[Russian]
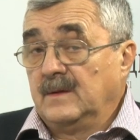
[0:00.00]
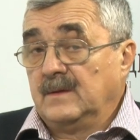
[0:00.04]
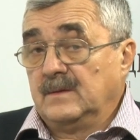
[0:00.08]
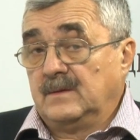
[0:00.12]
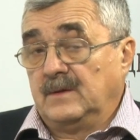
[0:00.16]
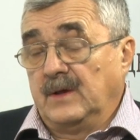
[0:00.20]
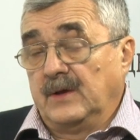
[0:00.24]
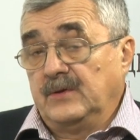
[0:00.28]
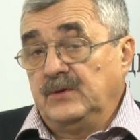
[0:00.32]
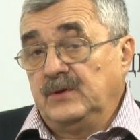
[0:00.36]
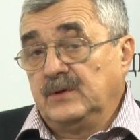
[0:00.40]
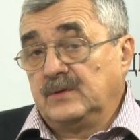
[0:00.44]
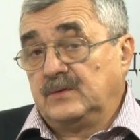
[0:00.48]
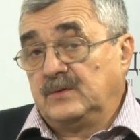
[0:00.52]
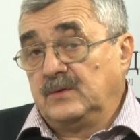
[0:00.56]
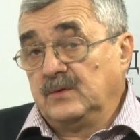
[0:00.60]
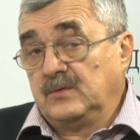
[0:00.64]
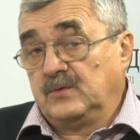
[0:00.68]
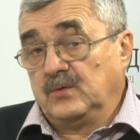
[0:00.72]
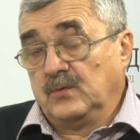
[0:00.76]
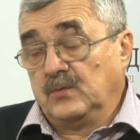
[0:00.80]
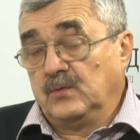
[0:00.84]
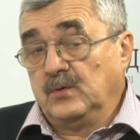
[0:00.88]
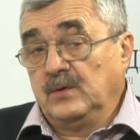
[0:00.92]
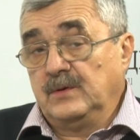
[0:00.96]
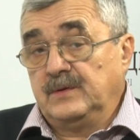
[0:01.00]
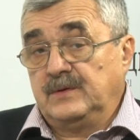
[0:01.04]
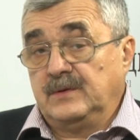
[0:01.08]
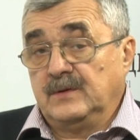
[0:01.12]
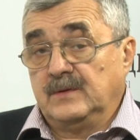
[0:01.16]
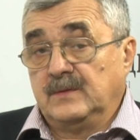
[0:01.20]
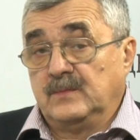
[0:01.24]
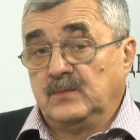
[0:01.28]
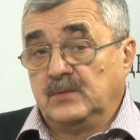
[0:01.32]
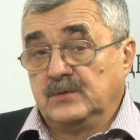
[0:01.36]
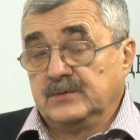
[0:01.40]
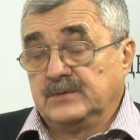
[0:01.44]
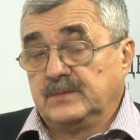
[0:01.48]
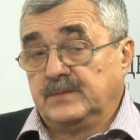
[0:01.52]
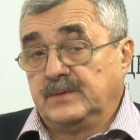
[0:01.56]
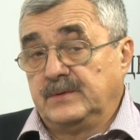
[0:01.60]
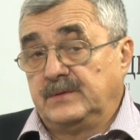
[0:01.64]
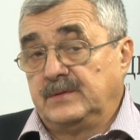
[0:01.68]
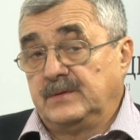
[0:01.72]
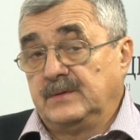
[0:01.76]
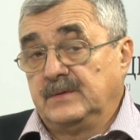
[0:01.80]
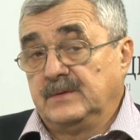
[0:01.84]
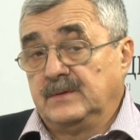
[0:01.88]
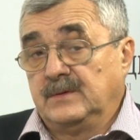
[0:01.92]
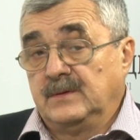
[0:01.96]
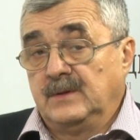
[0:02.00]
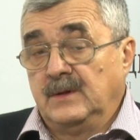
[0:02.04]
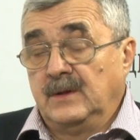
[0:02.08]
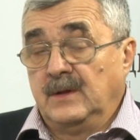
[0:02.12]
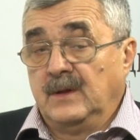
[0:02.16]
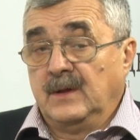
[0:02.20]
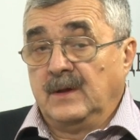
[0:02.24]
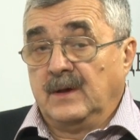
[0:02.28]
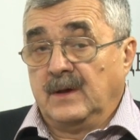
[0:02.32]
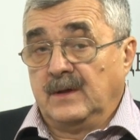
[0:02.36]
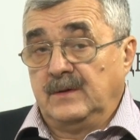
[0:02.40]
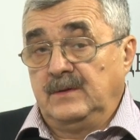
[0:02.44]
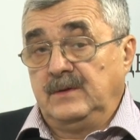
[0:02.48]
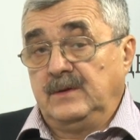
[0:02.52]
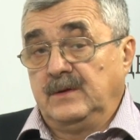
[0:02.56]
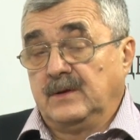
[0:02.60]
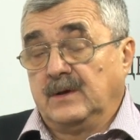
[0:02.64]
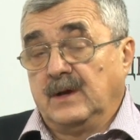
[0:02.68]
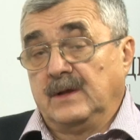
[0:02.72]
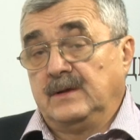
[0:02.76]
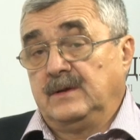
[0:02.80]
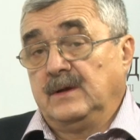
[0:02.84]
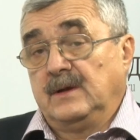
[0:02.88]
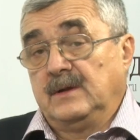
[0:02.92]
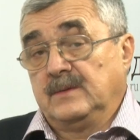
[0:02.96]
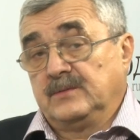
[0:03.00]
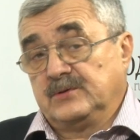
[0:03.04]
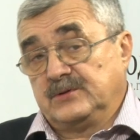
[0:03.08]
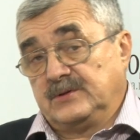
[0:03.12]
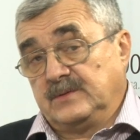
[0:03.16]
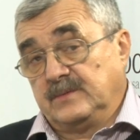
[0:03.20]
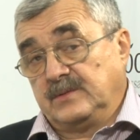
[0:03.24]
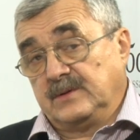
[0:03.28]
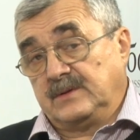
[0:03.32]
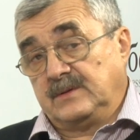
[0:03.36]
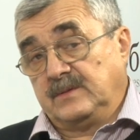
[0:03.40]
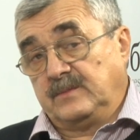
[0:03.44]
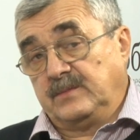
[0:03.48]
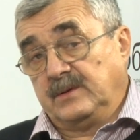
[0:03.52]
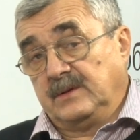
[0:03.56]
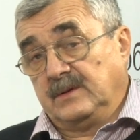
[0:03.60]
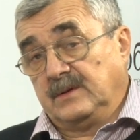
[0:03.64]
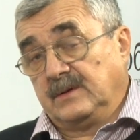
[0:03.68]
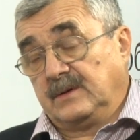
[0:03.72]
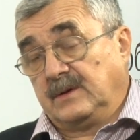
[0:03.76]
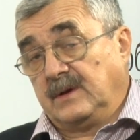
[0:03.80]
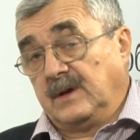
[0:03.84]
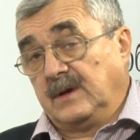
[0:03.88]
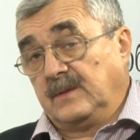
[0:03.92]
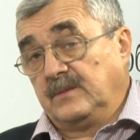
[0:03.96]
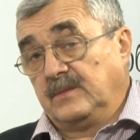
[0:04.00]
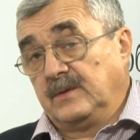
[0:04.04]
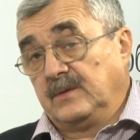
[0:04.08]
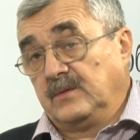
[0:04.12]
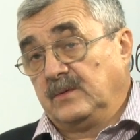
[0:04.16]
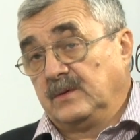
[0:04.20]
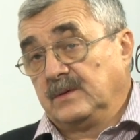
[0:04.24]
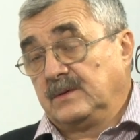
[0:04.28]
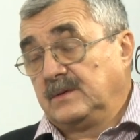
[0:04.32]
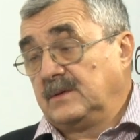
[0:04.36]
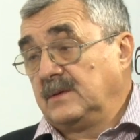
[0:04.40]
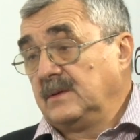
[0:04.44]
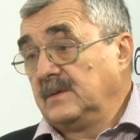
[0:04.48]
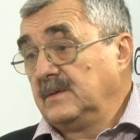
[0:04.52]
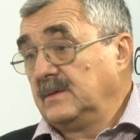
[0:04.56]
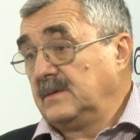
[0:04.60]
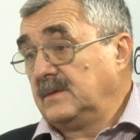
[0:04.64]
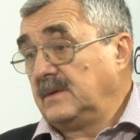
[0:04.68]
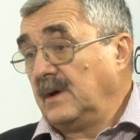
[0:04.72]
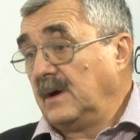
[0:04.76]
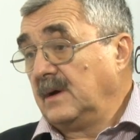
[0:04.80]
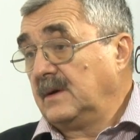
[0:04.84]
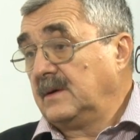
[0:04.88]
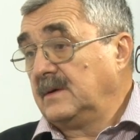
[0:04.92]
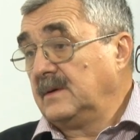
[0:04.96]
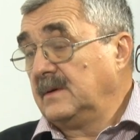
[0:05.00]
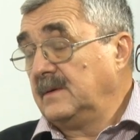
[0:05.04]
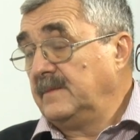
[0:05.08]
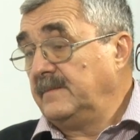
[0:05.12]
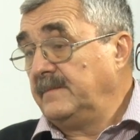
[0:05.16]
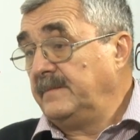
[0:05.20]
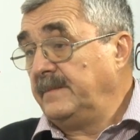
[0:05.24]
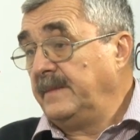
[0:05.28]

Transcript: Для них другое дело, может быть, э, они не хотели бы, чтобы это было как бы вот э, так,